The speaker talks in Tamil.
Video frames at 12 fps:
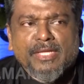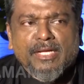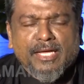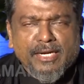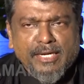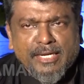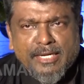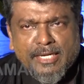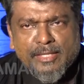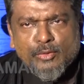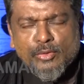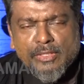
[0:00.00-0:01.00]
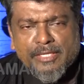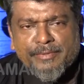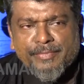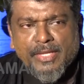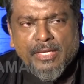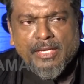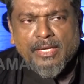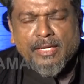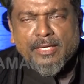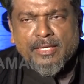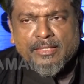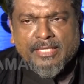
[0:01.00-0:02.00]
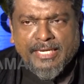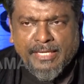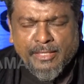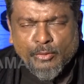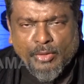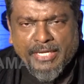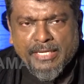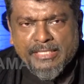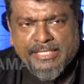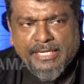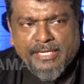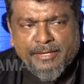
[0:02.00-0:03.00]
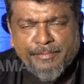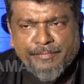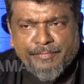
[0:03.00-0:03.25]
காரணம் என்னென்னா இது ஒரு தனியார் தொலைக்காட்சியில்